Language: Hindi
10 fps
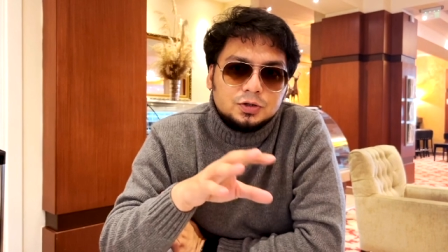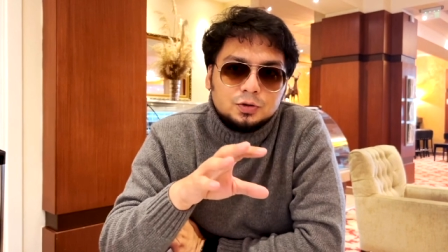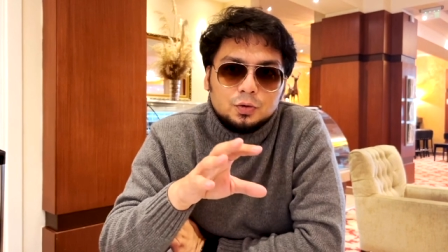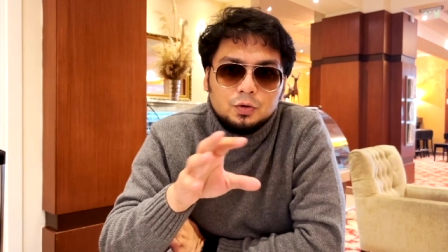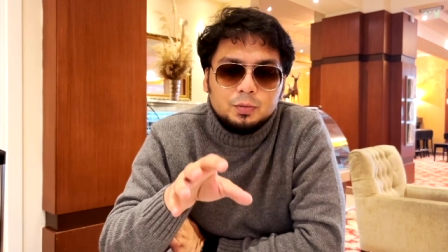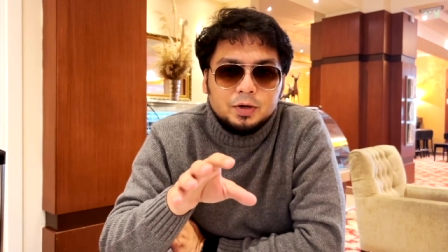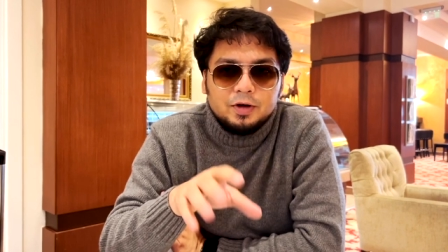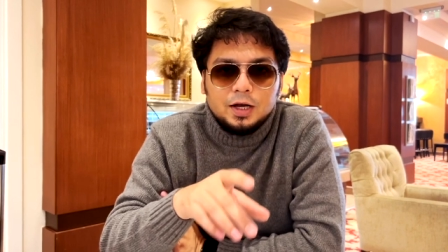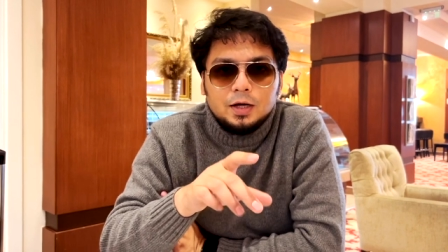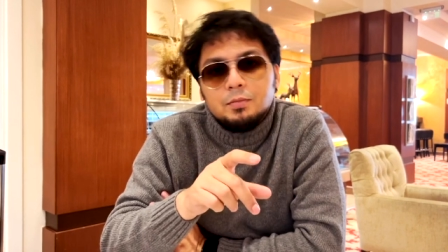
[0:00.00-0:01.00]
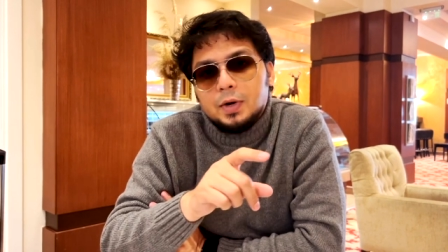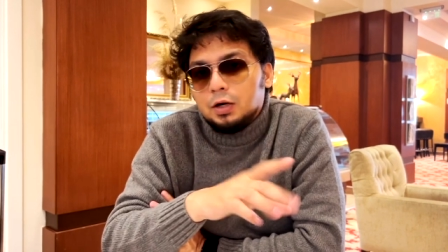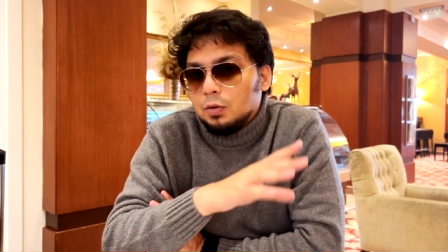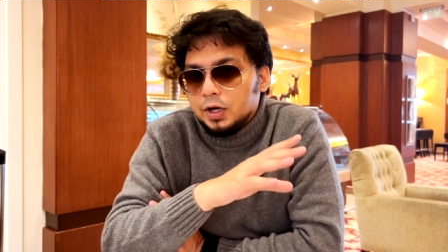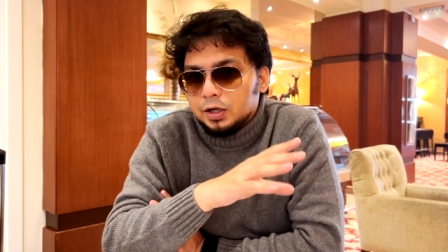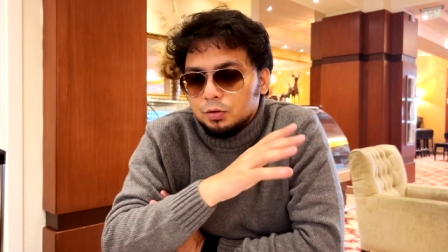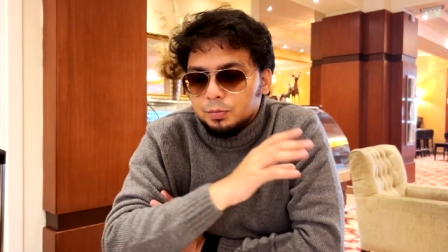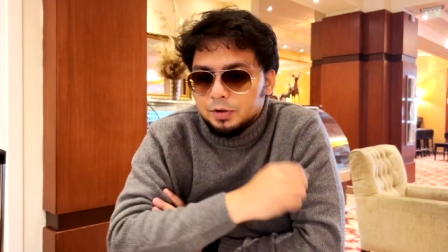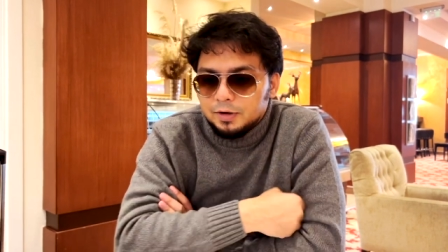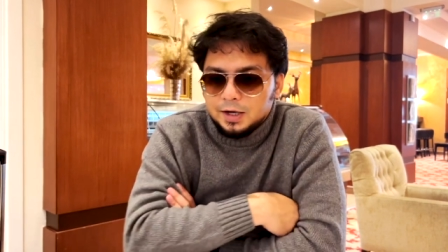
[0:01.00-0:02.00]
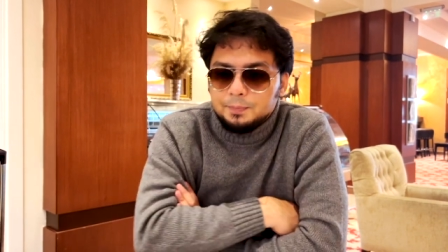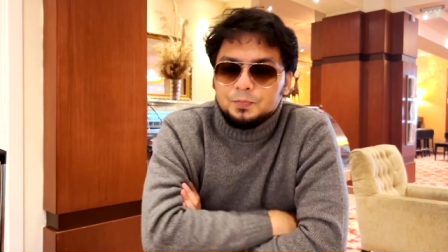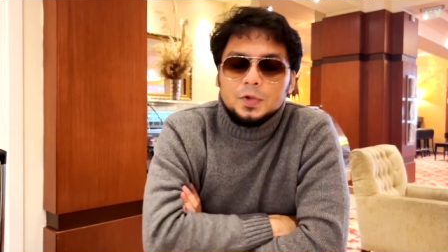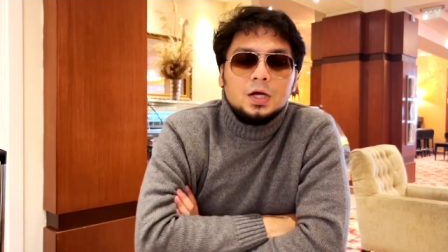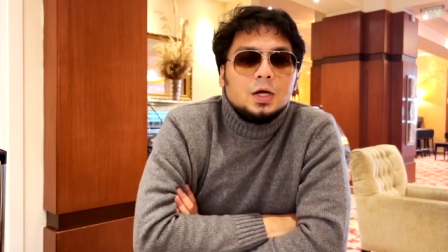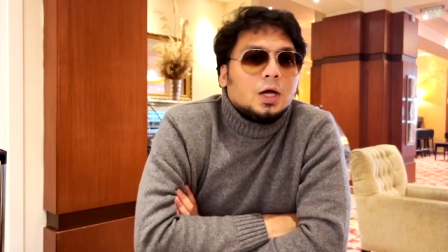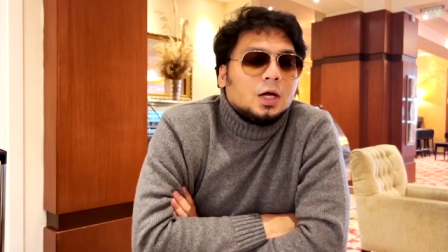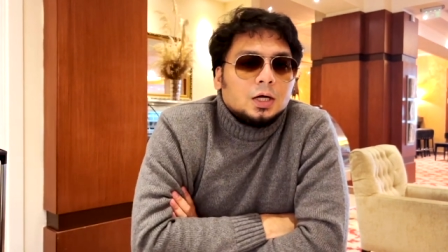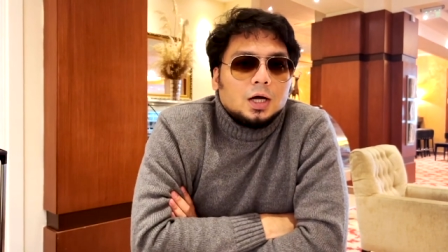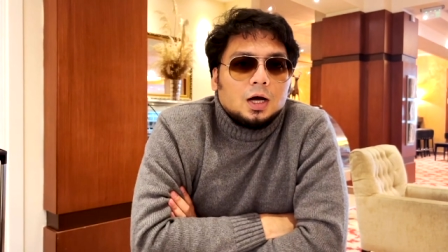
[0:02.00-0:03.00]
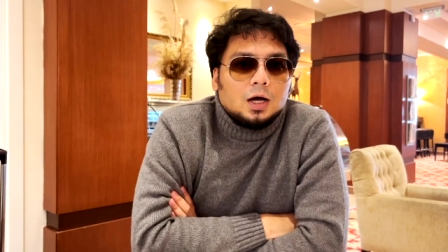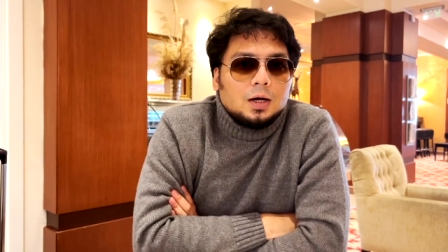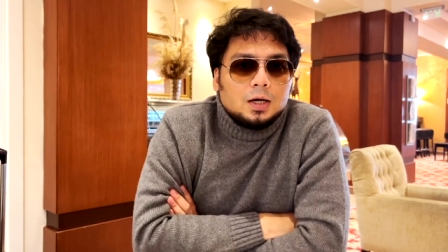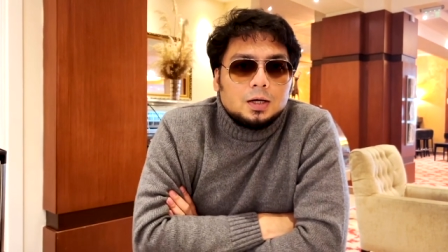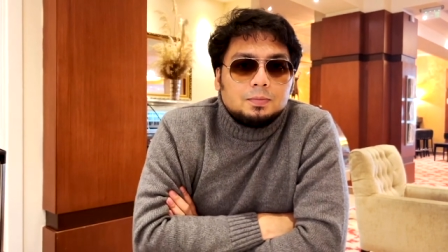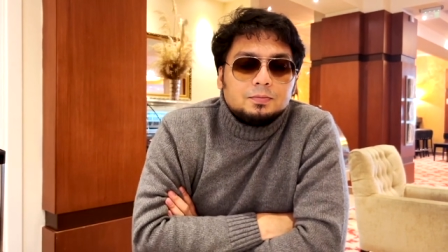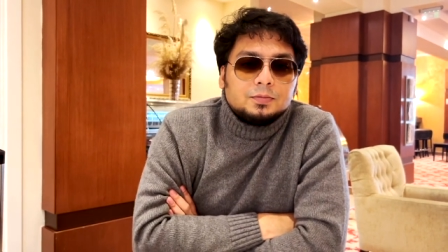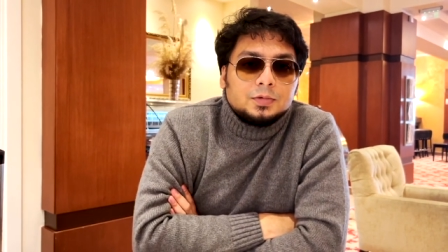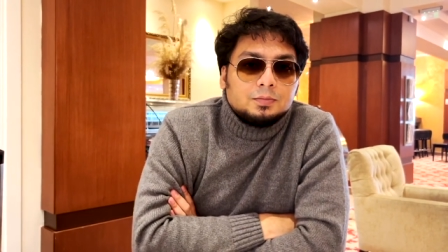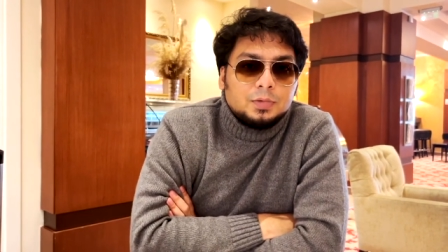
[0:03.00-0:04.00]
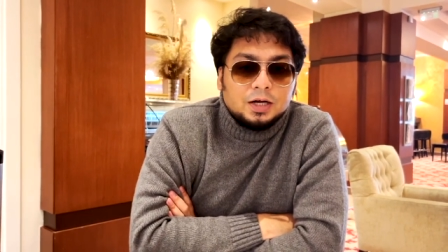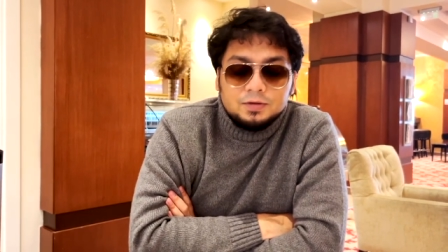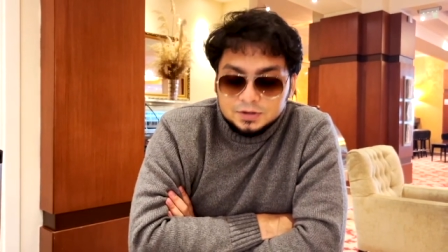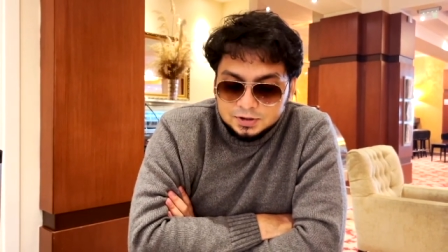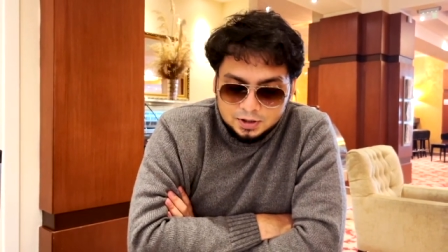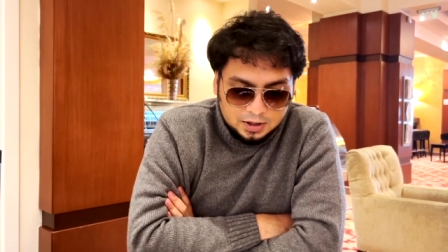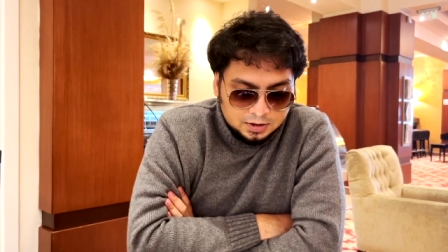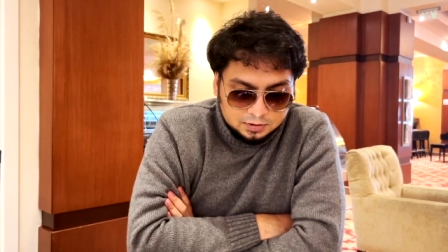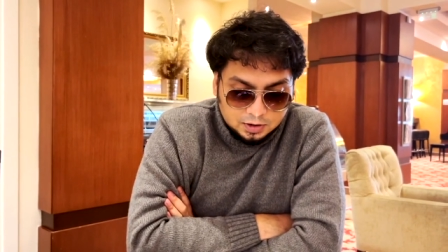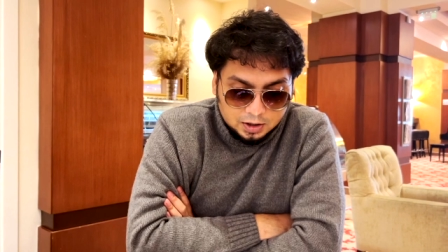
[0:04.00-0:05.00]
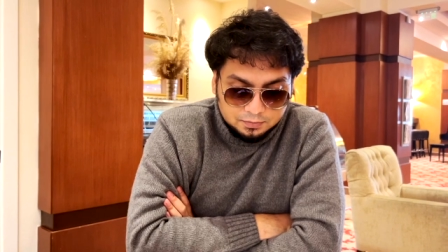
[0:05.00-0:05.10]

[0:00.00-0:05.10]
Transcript: जो घूमने वाले हैं हम मेट्रो लेके घूमने वाले हैं ब्रेकफास्ट uh,